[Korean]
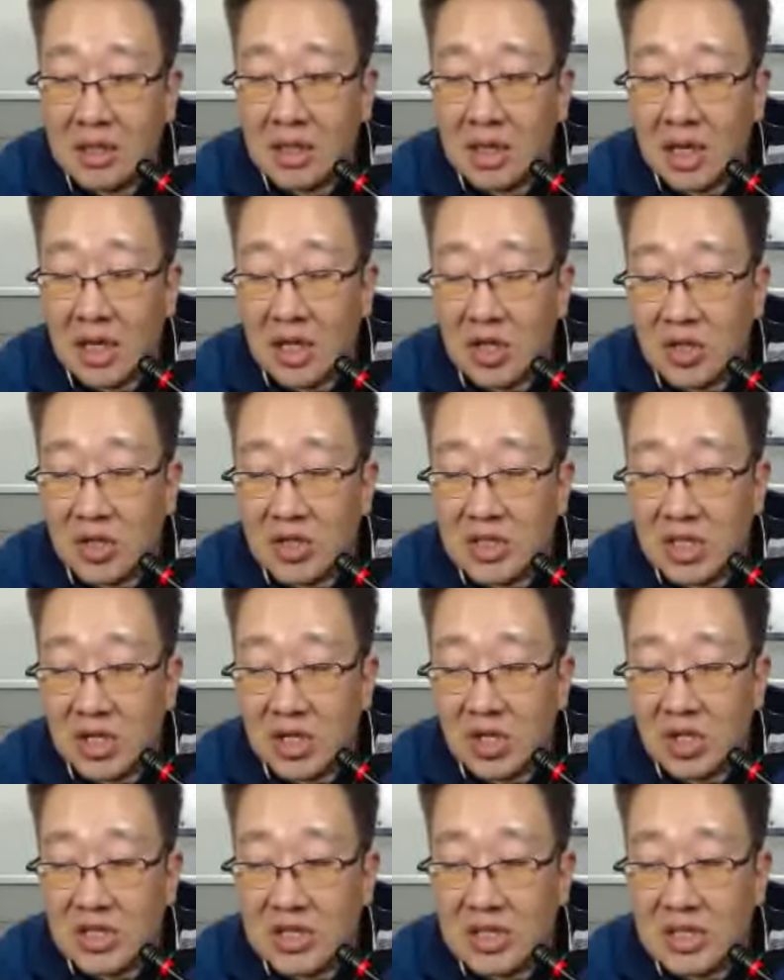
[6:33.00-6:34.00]

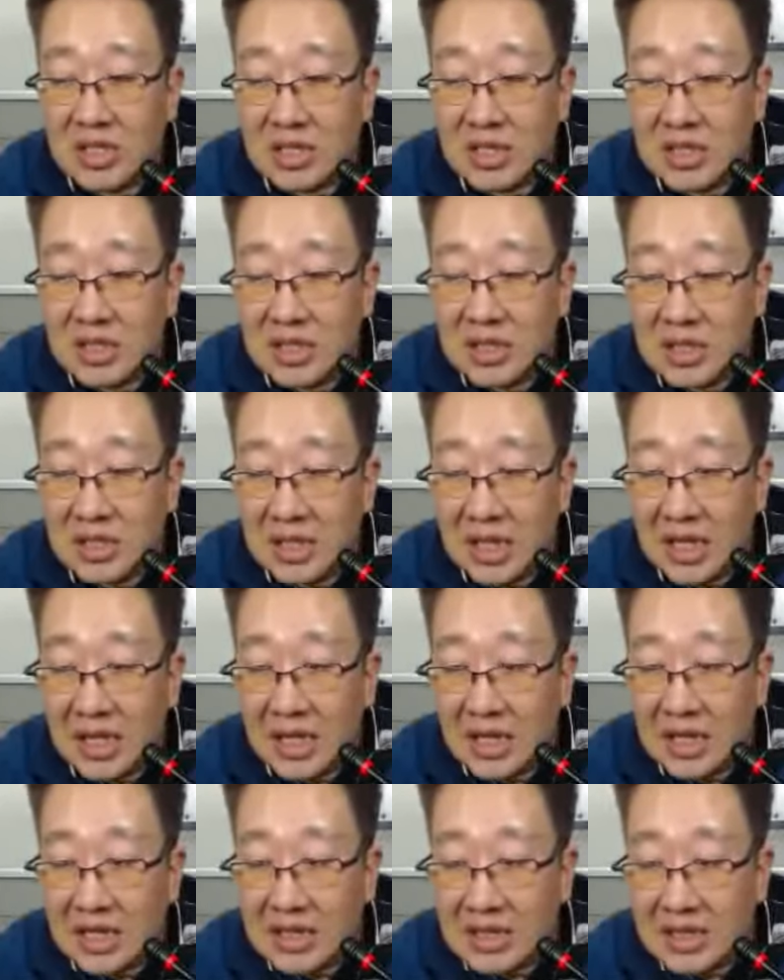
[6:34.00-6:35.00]
안녕하세요 이선
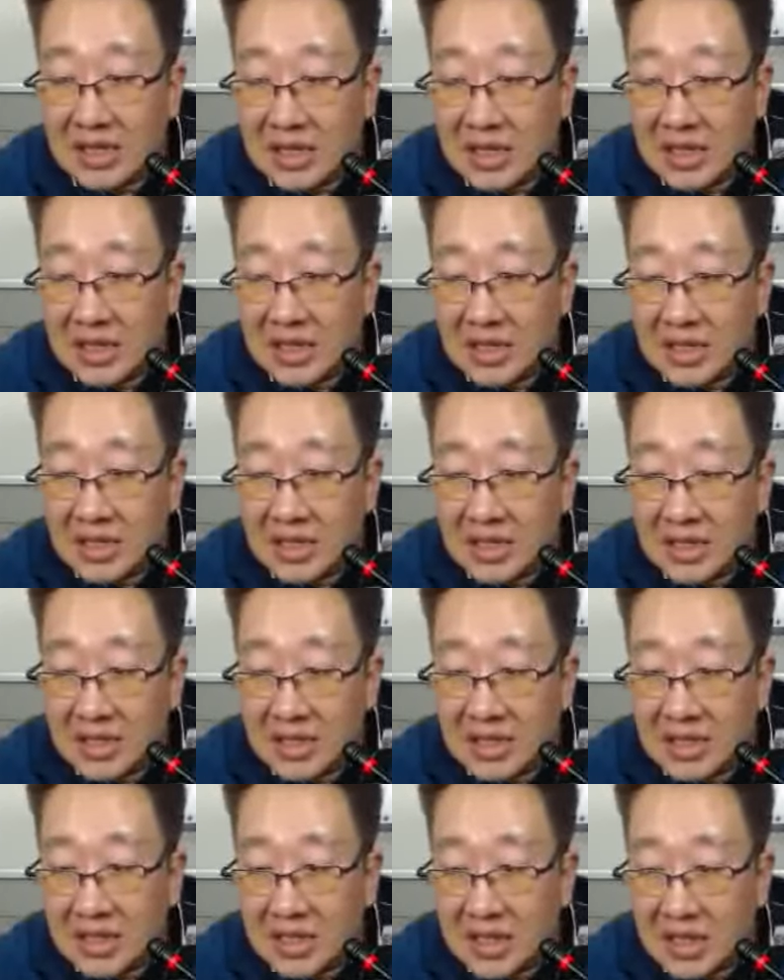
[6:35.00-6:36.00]
네
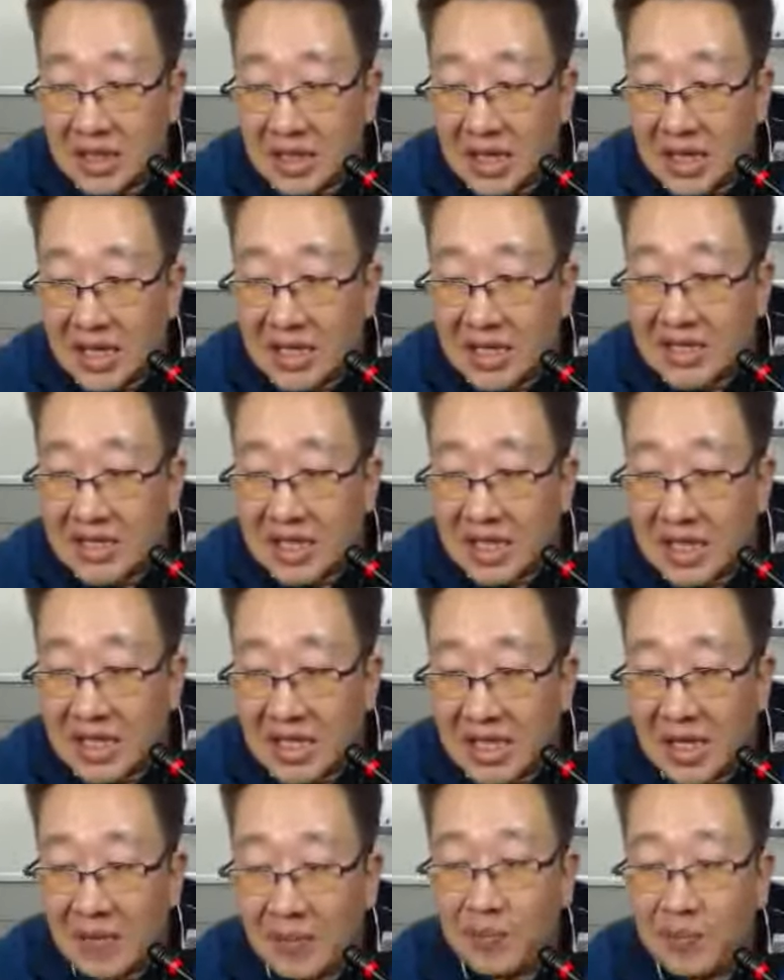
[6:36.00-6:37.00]

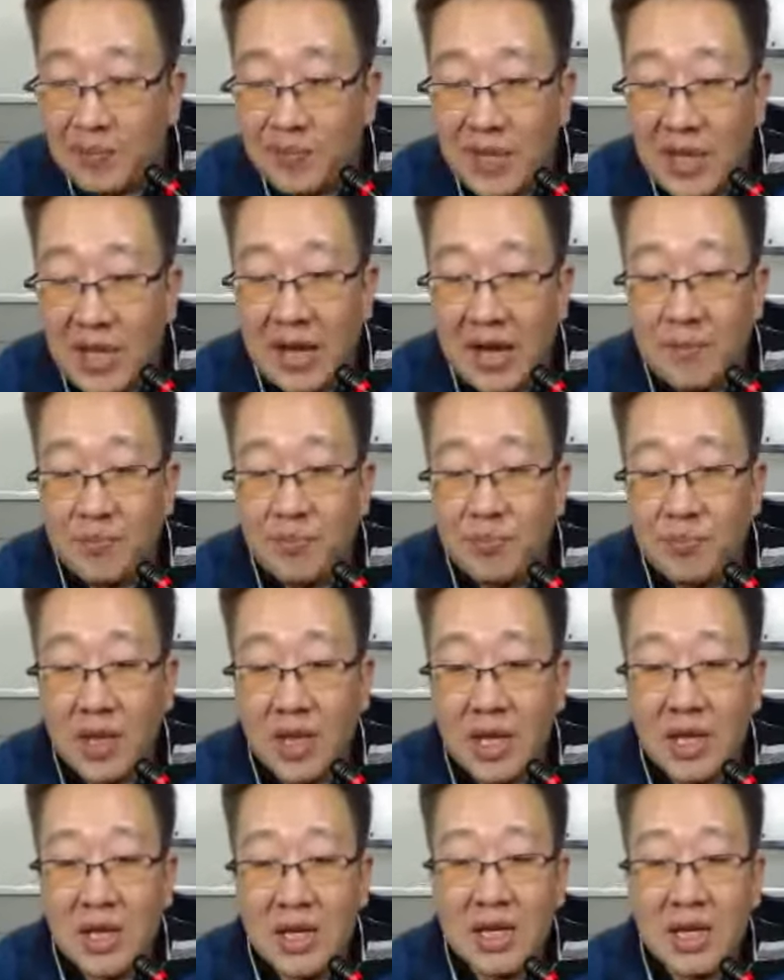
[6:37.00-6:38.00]
릭상님 네
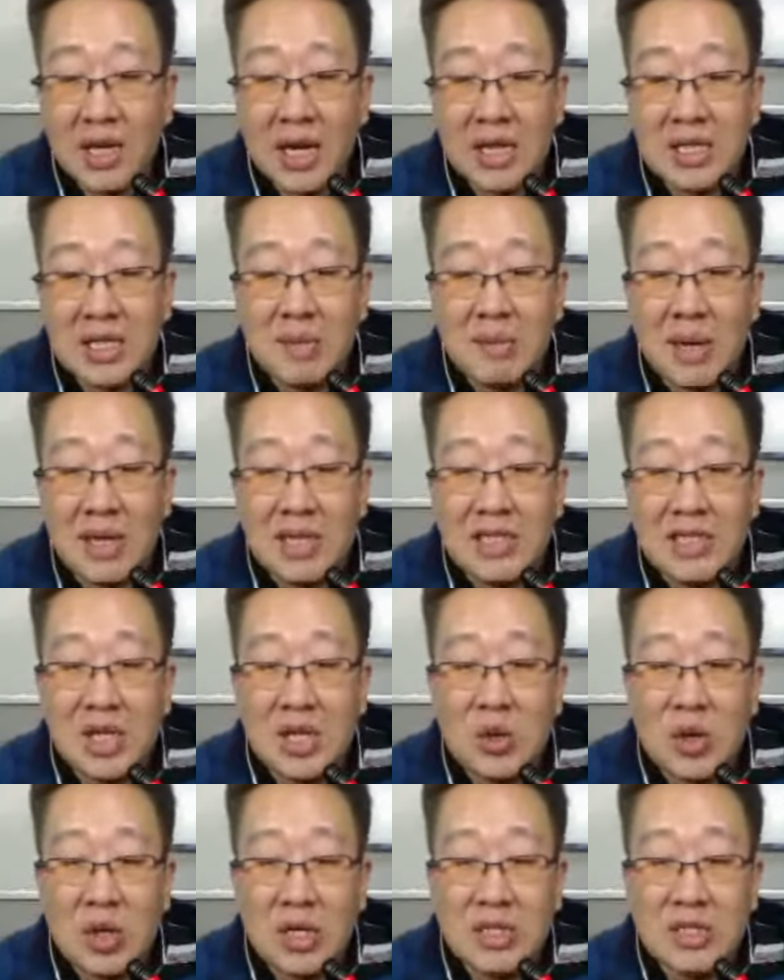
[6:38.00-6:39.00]
가장 많이
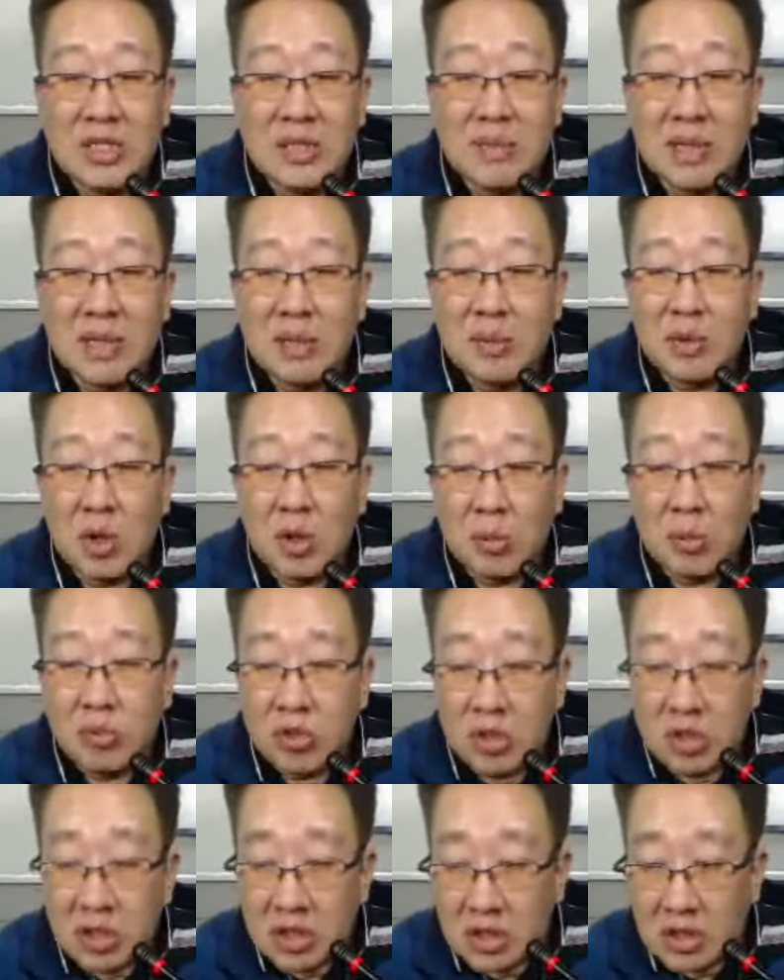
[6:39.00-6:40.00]
사용하는 스마트폰 어플은